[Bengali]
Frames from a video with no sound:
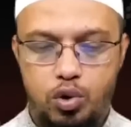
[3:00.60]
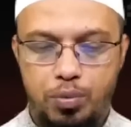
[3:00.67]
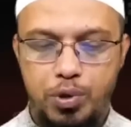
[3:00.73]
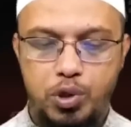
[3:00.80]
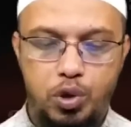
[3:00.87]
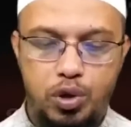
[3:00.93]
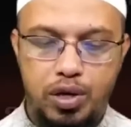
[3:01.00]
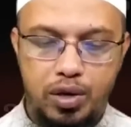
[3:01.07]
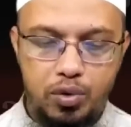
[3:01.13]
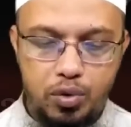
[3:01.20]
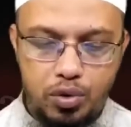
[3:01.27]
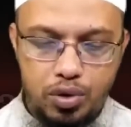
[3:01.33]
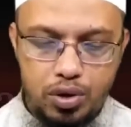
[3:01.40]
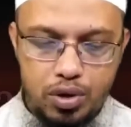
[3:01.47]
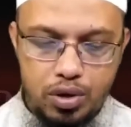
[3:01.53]
রাখুন অবিচল
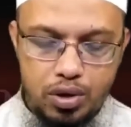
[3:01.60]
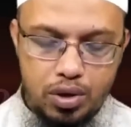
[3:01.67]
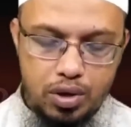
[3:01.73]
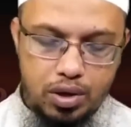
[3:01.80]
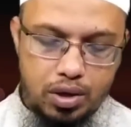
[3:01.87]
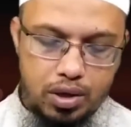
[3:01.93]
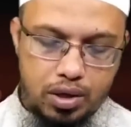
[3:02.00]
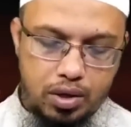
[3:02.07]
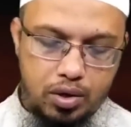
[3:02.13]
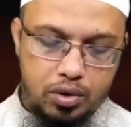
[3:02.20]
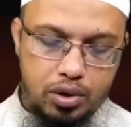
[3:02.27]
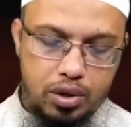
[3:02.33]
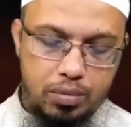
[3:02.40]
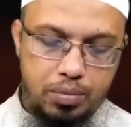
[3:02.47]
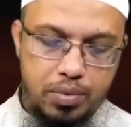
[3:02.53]
রাখুন
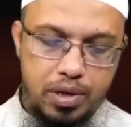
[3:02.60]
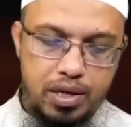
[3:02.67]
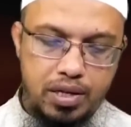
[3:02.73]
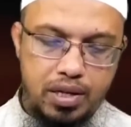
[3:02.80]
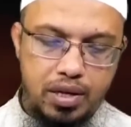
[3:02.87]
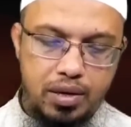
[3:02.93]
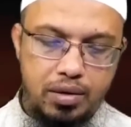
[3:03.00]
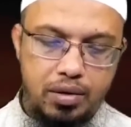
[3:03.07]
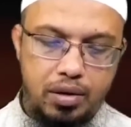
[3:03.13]
অতএব এই যে